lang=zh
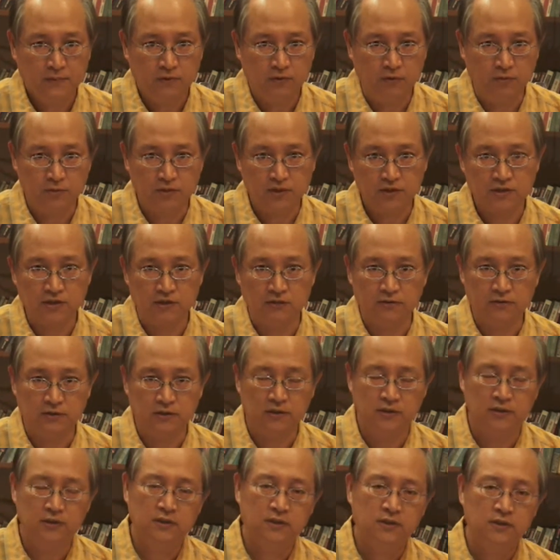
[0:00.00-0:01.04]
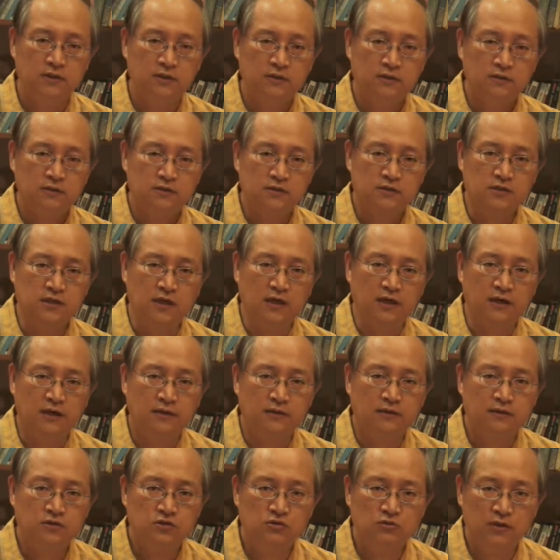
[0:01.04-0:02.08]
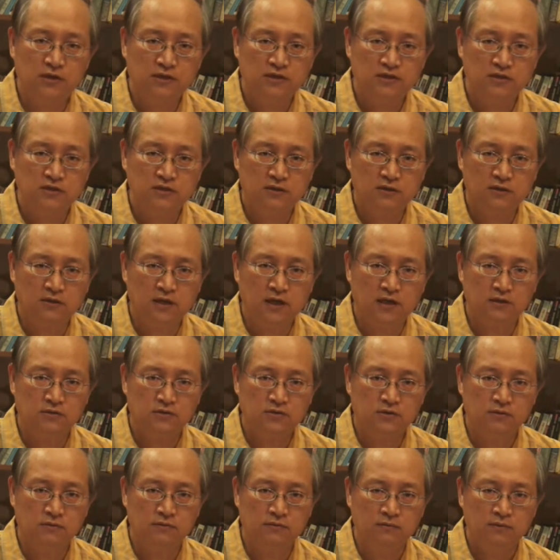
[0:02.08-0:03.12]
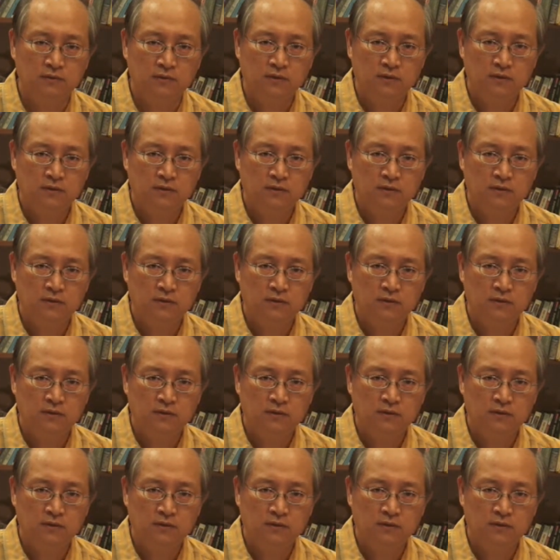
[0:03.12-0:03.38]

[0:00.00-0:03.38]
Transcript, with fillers: 我们都晓得，在出埃及记当中，